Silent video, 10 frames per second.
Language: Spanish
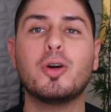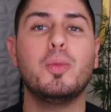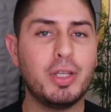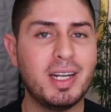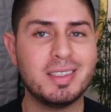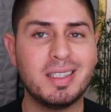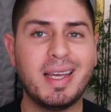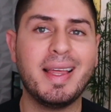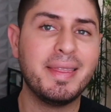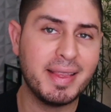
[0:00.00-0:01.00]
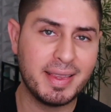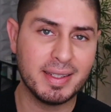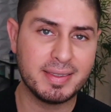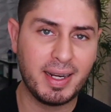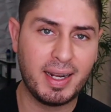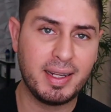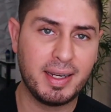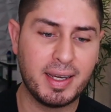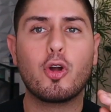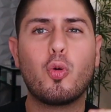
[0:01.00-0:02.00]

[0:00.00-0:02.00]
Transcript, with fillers: como ya les dije, de tercera línea.